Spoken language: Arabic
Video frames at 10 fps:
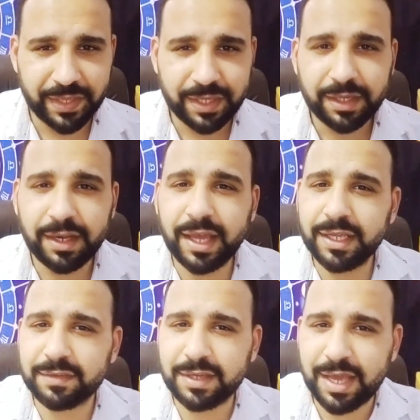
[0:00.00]
لا
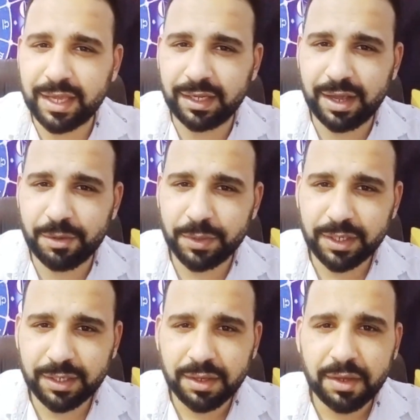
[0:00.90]
يتجاهل قوي
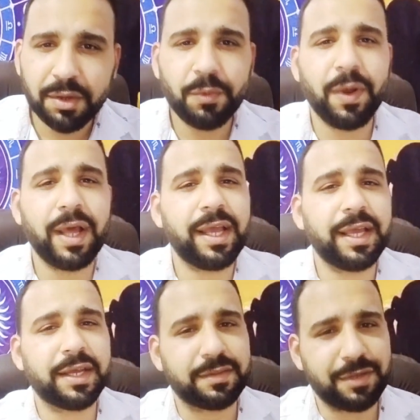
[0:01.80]
ولا
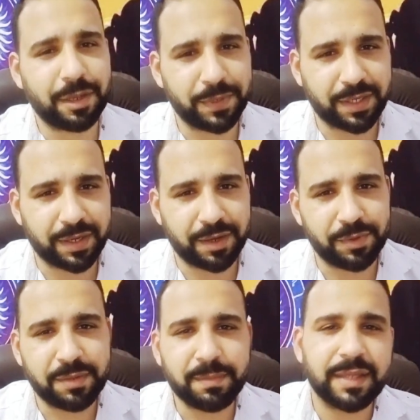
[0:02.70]
يرتبك قوي
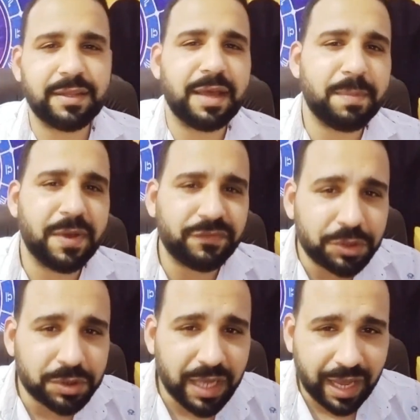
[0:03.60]
ما
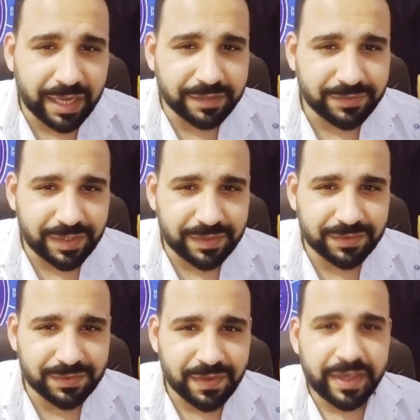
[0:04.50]
مفيش احاسيس